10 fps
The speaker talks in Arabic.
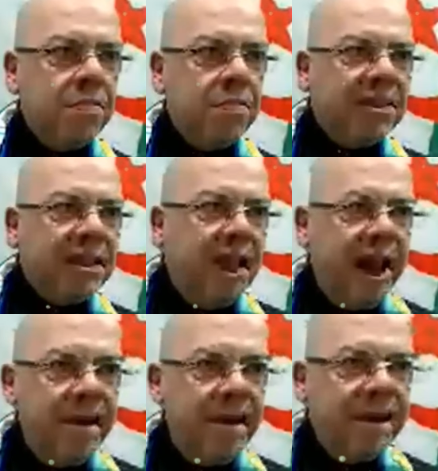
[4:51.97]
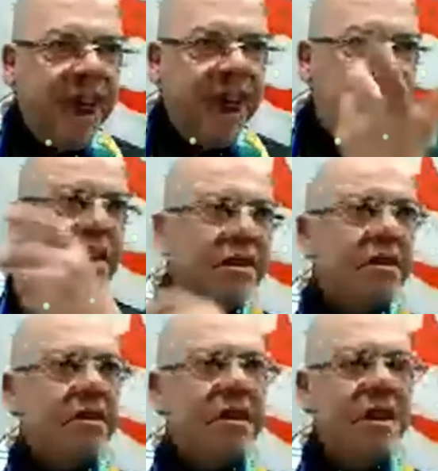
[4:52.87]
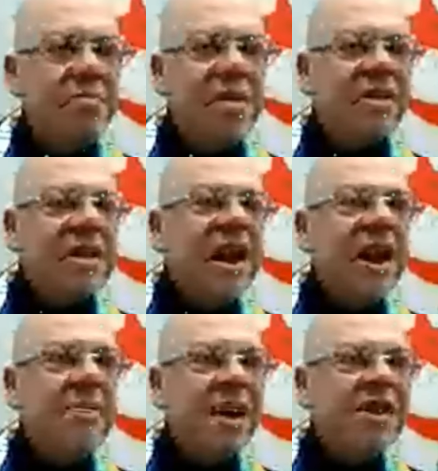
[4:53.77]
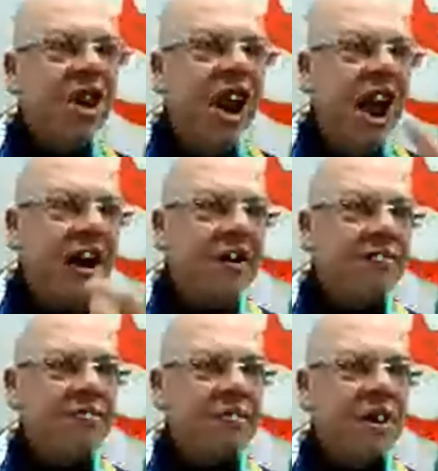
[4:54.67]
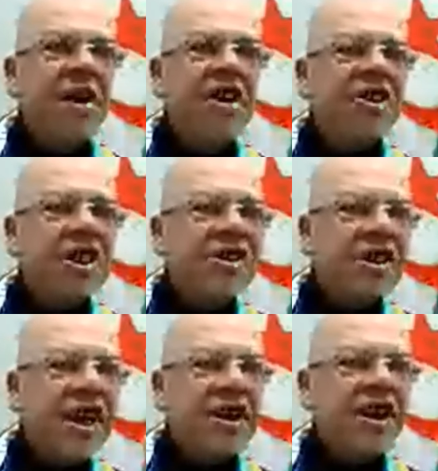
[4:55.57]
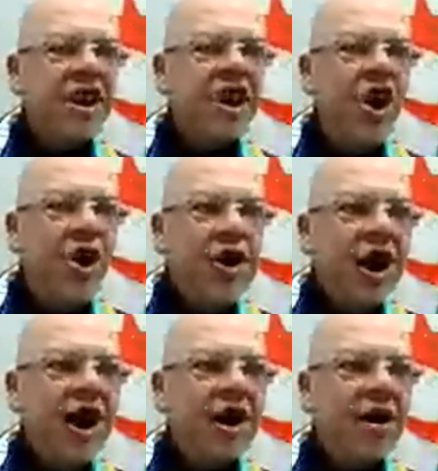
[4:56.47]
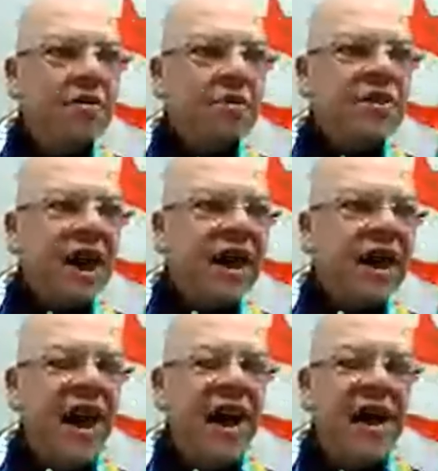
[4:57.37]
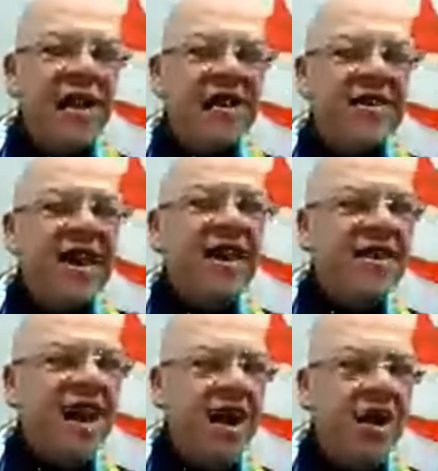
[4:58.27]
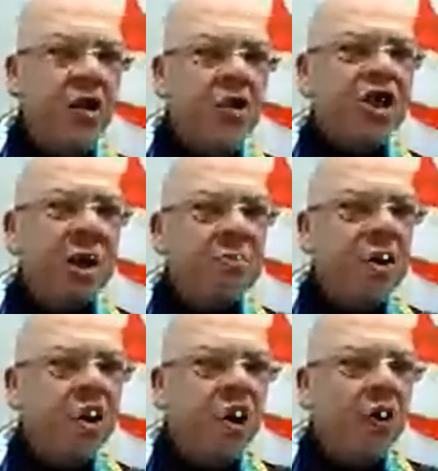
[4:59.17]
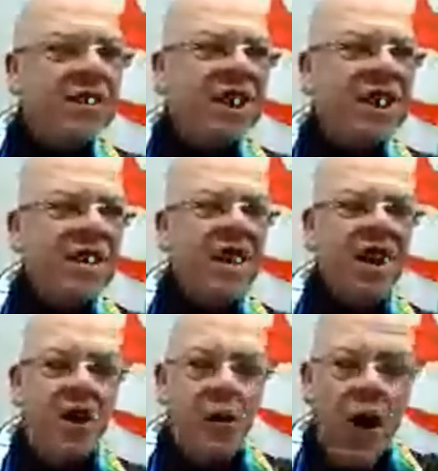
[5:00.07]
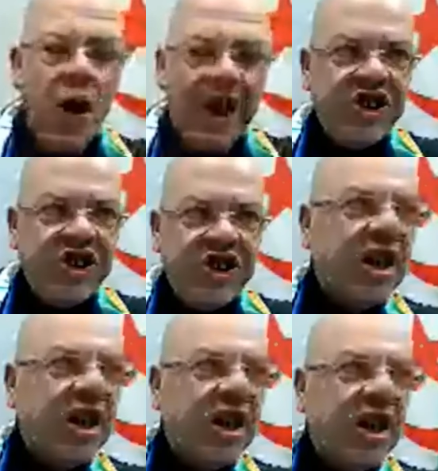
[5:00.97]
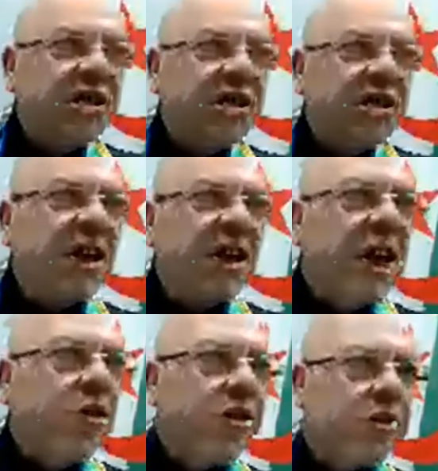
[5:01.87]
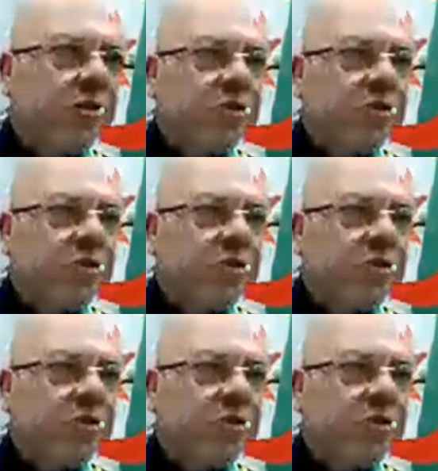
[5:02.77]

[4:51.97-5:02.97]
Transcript: ما تكلحني بالدين ما تكلحني بحاجه اخرى جزائر حره مستقله سيده والشعب هو السيد وان شاء دولة القانون